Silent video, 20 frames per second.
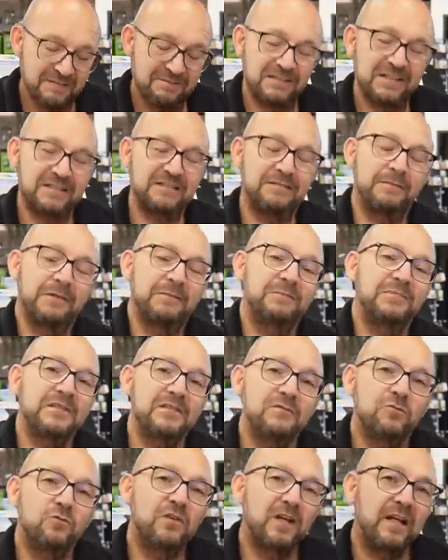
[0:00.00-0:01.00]
Was immer ein
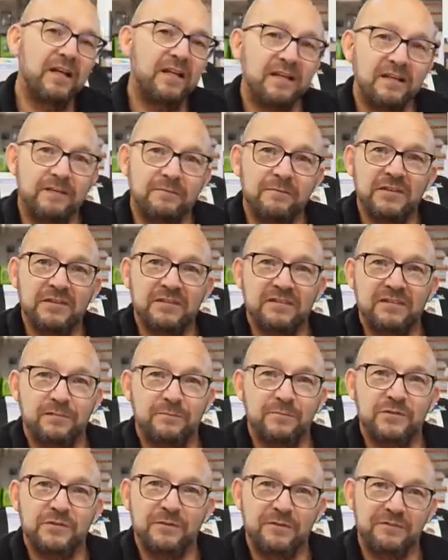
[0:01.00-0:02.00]
bisschen unangenehm ist, da
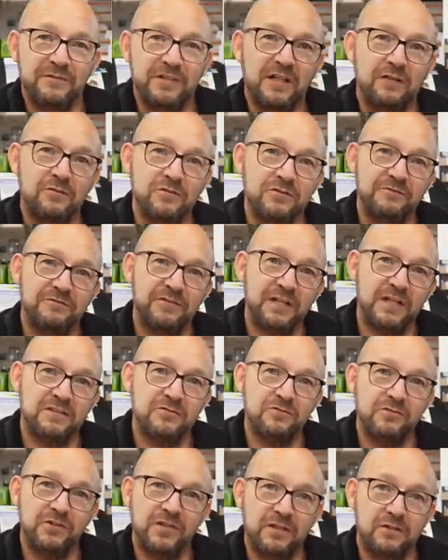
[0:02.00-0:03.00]
muss man wieder aus dem
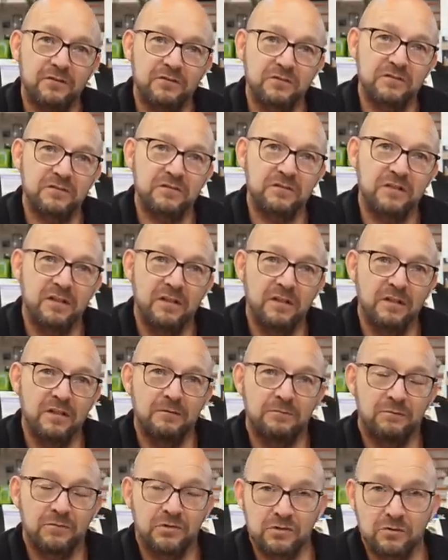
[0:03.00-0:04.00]
Fahrzeug raus,
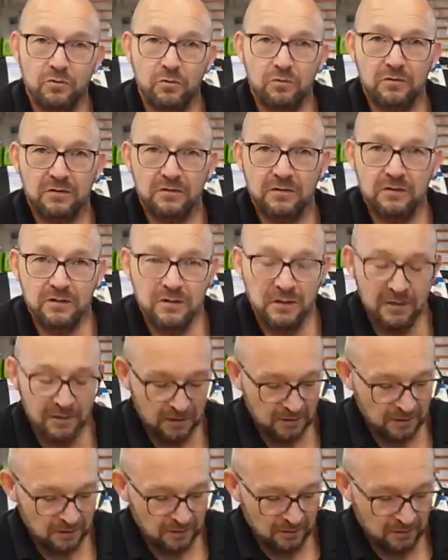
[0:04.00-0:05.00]
muss gucken,
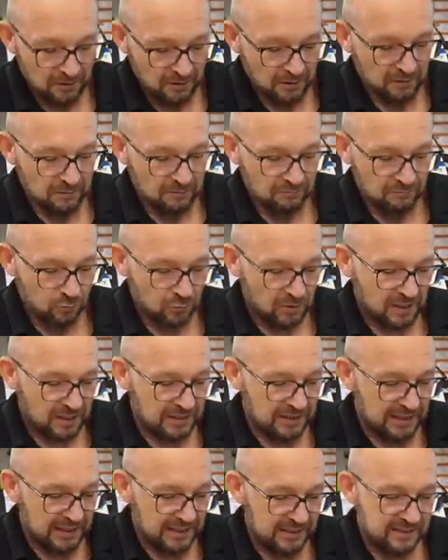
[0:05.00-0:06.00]
woran
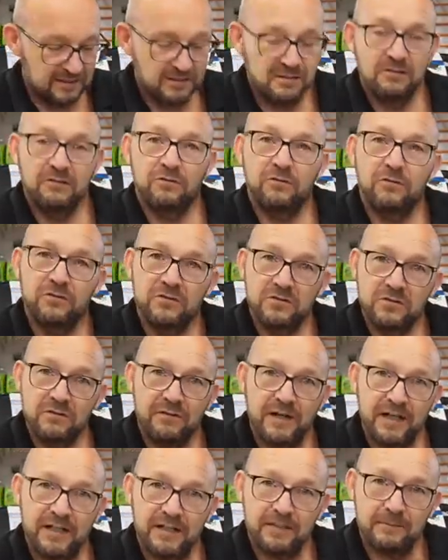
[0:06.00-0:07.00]
liegt's und so
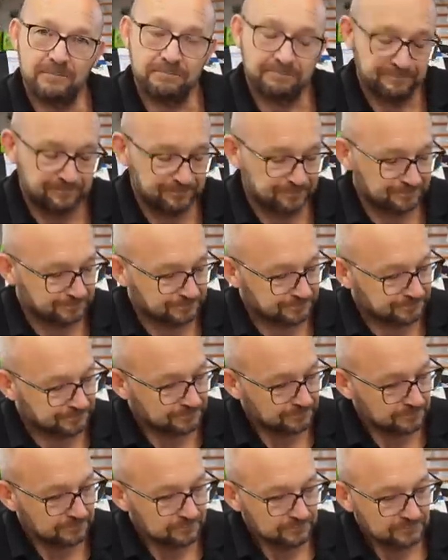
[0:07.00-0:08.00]
weiter.
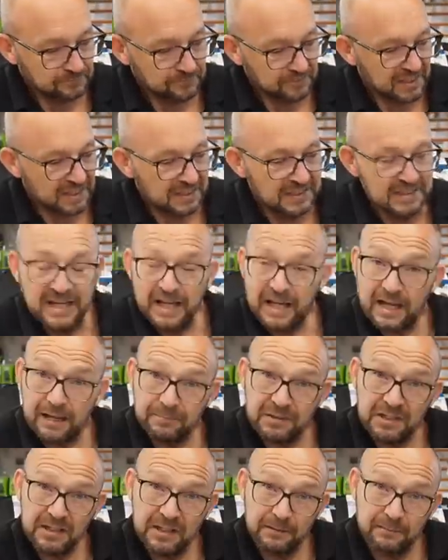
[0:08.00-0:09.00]
Hier
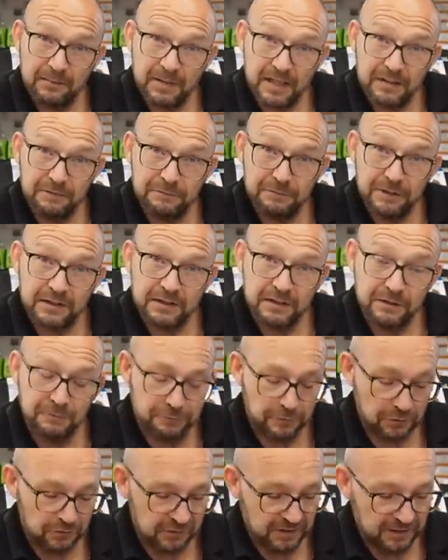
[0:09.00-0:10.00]
habe ich eben einfach den
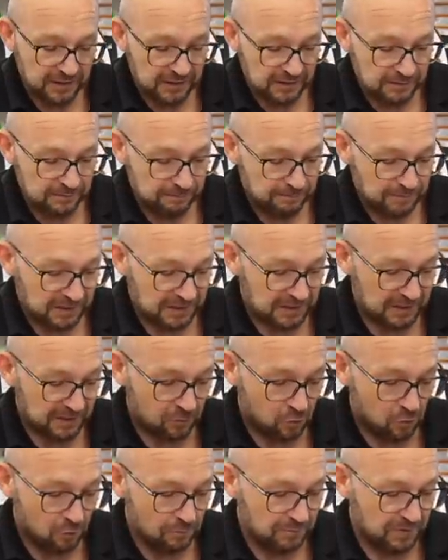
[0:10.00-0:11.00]
Vorteil bei der
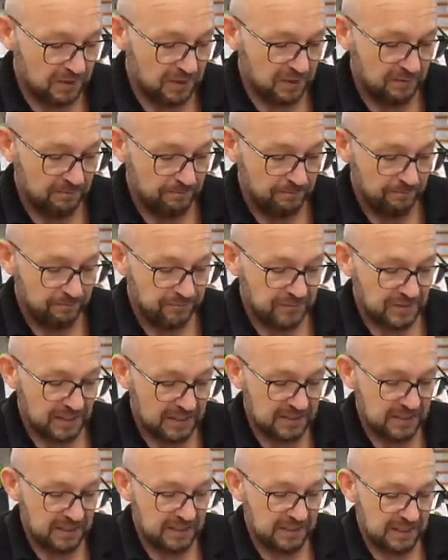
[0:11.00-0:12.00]
Kombi,
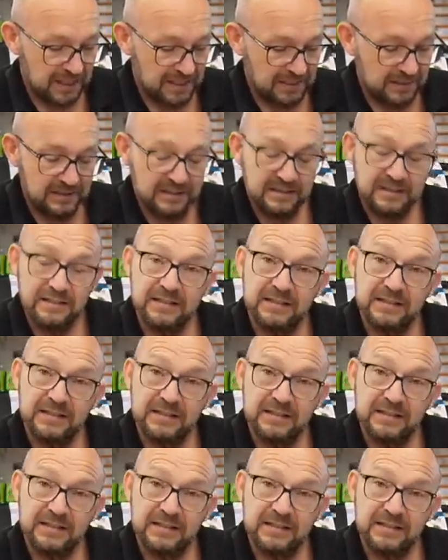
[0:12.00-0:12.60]
dass ich dann